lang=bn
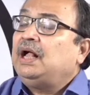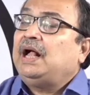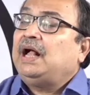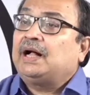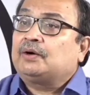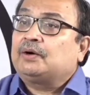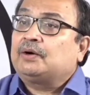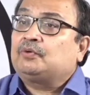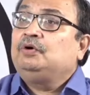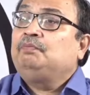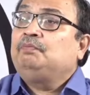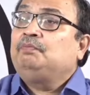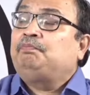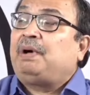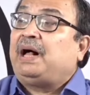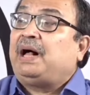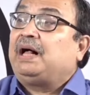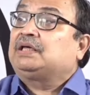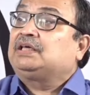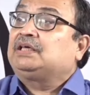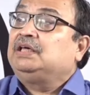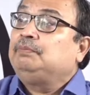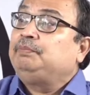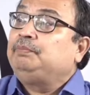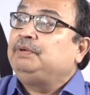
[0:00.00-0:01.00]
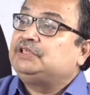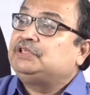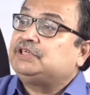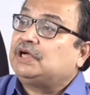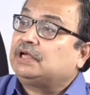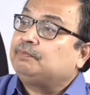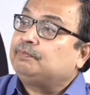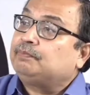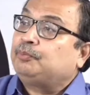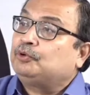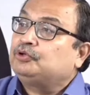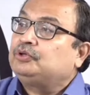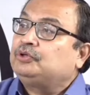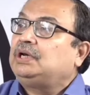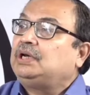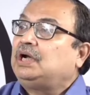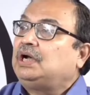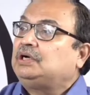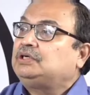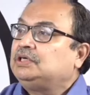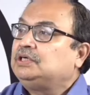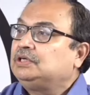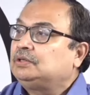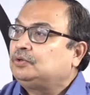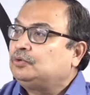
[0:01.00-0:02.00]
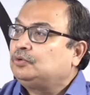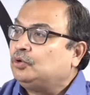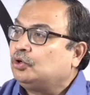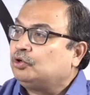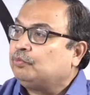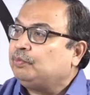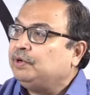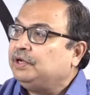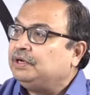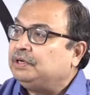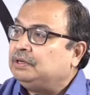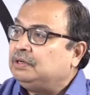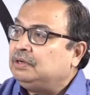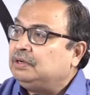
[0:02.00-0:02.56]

এখন বাকি বিচারপতিরা ঠিক করবেন